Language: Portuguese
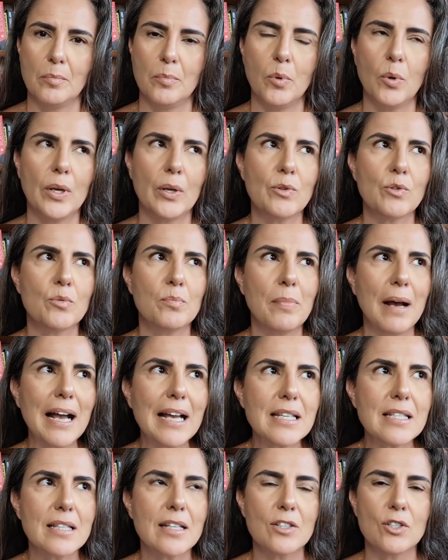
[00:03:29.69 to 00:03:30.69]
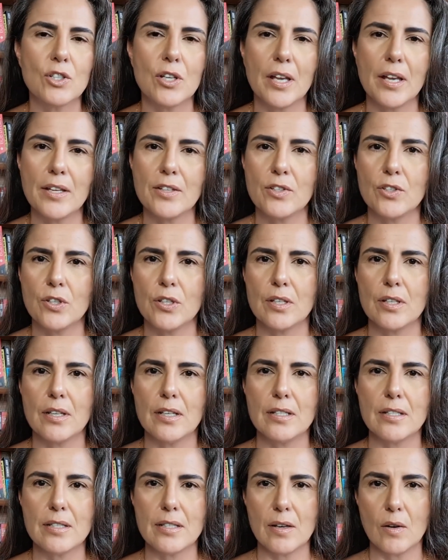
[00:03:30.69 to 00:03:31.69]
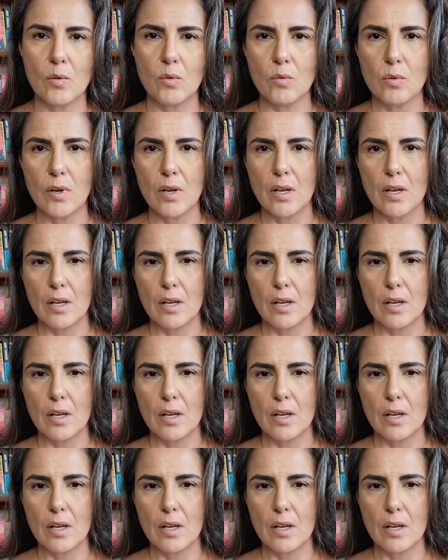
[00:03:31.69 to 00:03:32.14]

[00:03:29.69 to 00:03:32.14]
Porque os pais da gente, eles são